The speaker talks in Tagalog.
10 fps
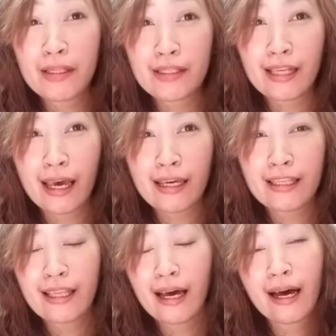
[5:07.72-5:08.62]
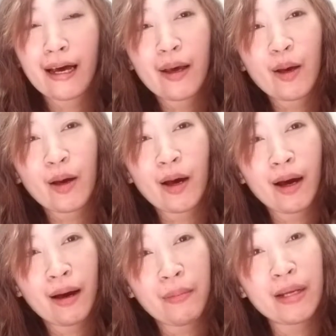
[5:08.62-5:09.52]
seven sign na
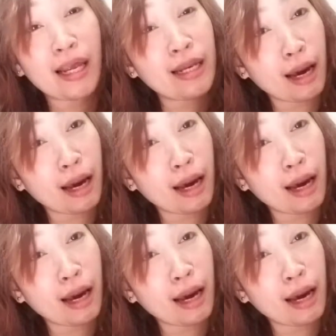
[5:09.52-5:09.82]
uh,